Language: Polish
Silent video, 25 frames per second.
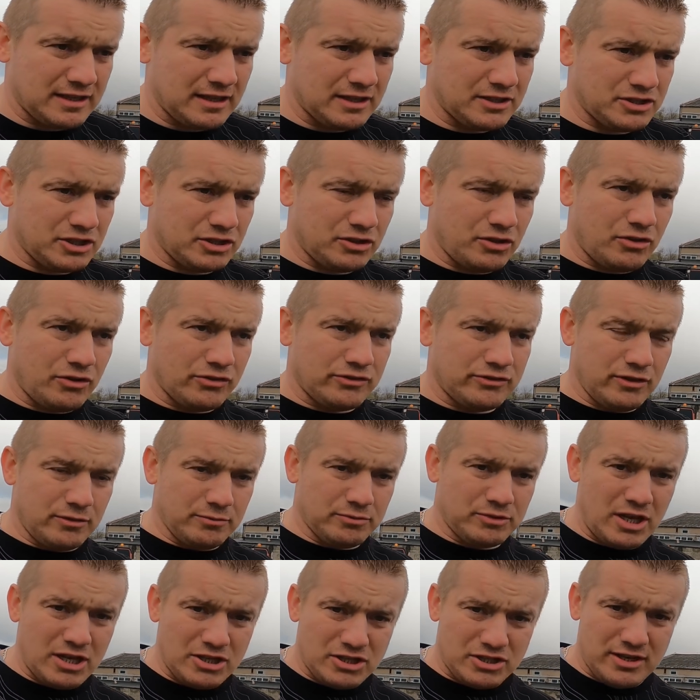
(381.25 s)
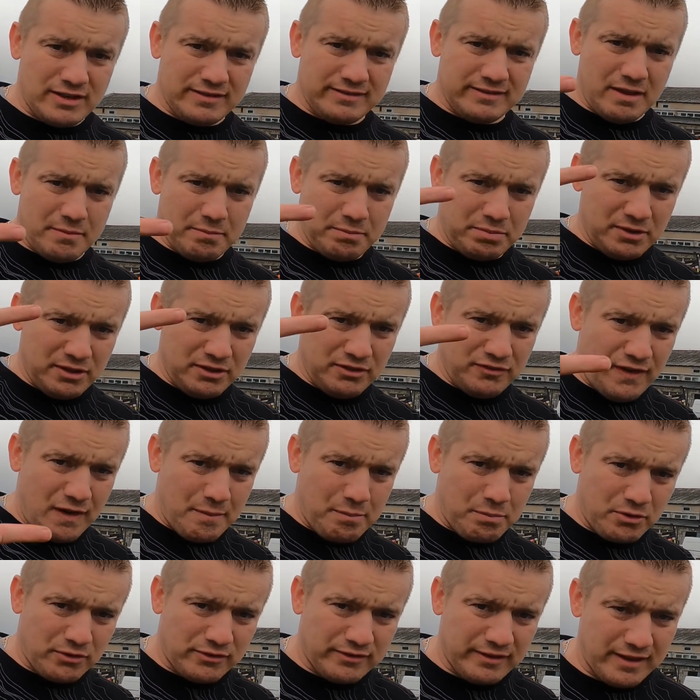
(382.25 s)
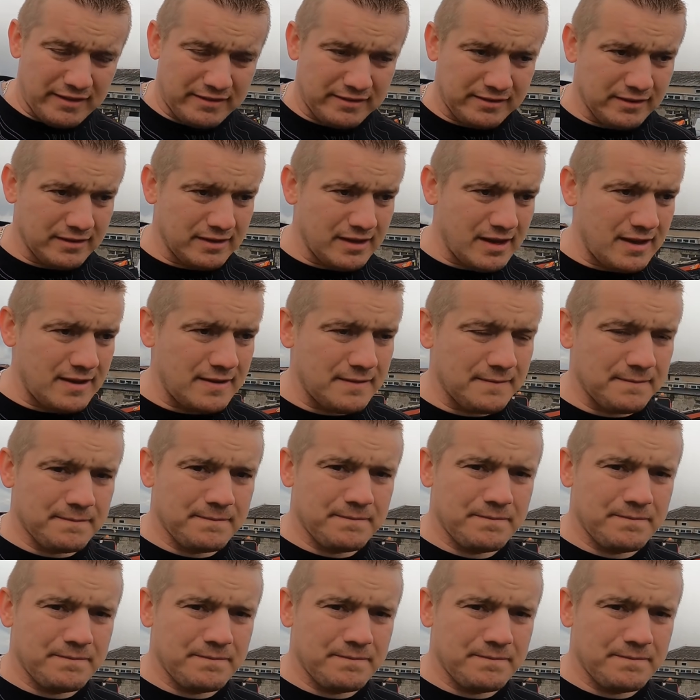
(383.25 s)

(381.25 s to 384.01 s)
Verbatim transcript: Także to są też następne dwa procesy, nie?